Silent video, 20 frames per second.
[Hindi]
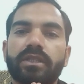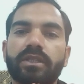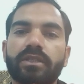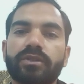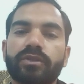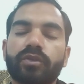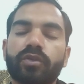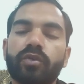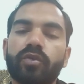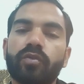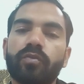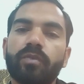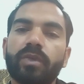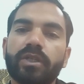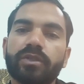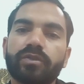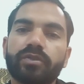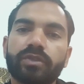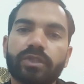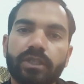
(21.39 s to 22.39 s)
दर्शकों
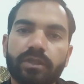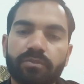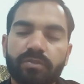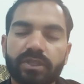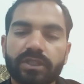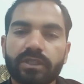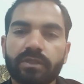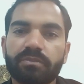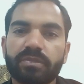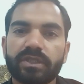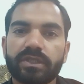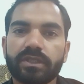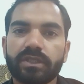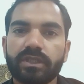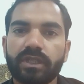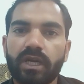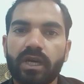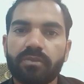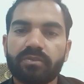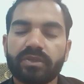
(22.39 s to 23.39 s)
मैं सुशील
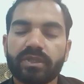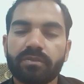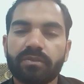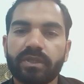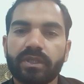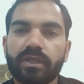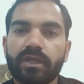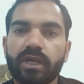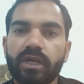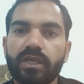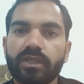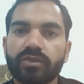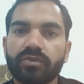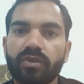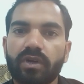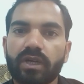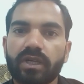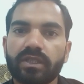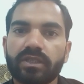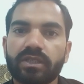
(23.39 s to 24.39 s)
प्रजापति आप सभी का
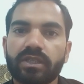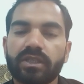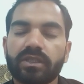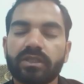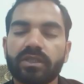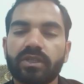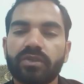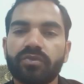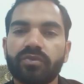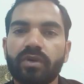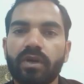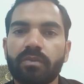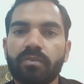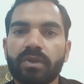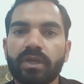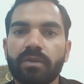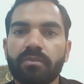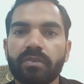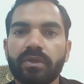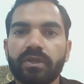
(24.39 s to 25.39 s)
स्वागत करता हूं
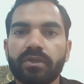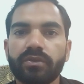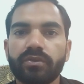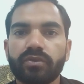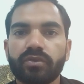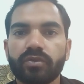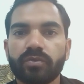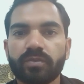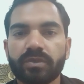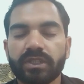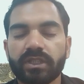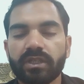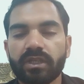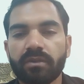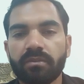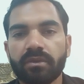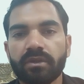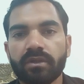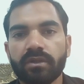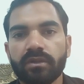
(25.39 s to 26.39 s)
आपके अपने YouTube चैनल
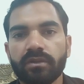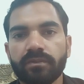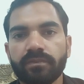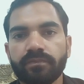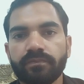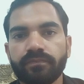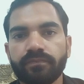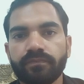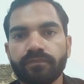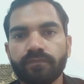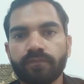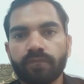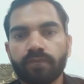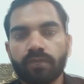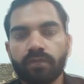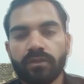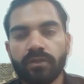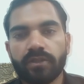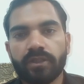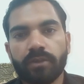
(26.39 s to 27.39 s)
पर
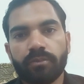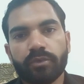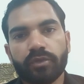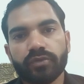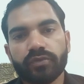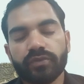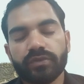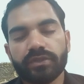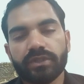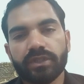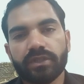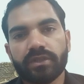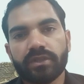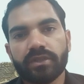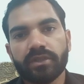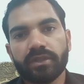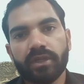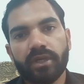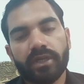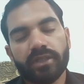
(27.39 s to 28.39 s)
सब कुछ
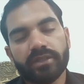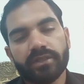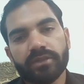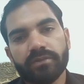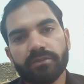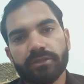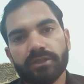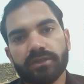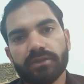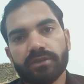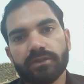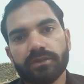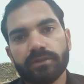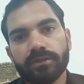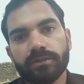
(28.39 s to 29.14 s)
चित्र अल्टीमेट